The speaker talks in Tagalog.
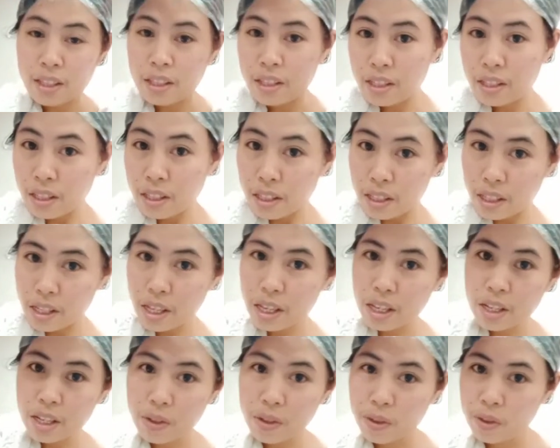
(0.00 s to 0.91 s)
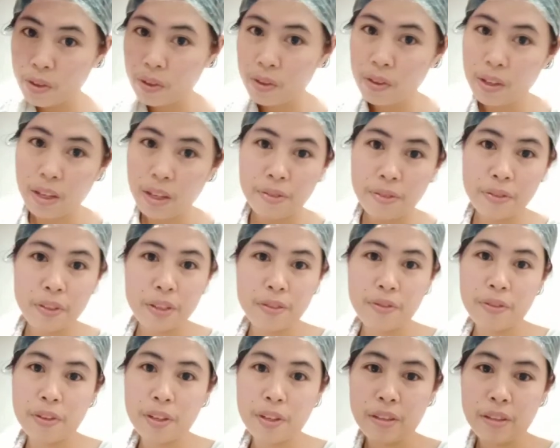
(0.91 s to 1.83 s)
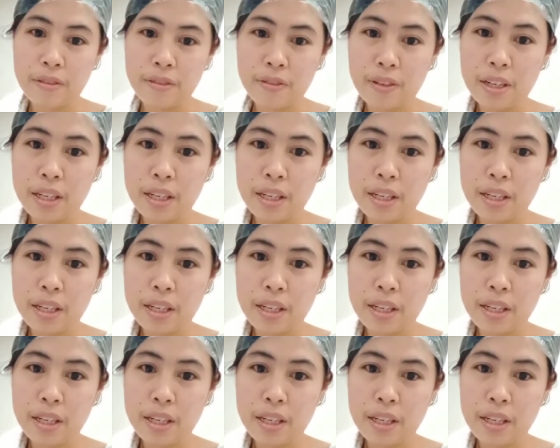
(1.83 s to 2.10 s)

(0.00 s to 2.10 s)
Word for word: see you after 45